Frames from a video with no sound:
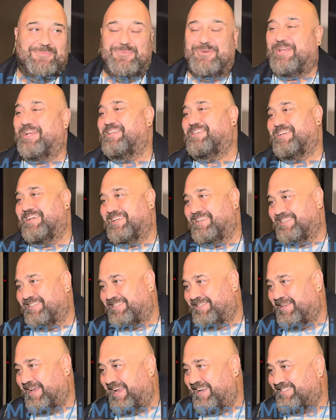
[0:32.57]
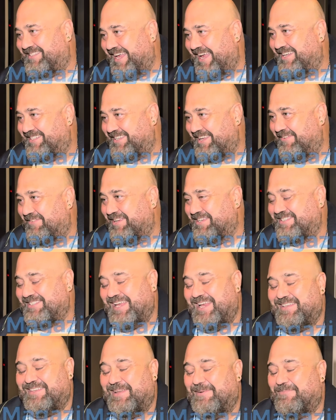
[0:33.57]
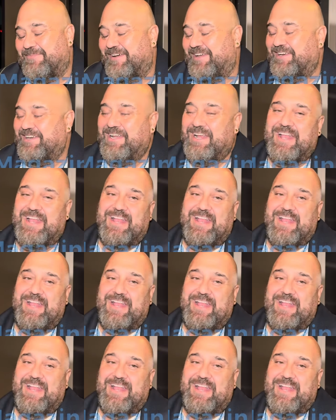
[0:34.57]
Bu gece Ser, Ser sevgili Sertap var.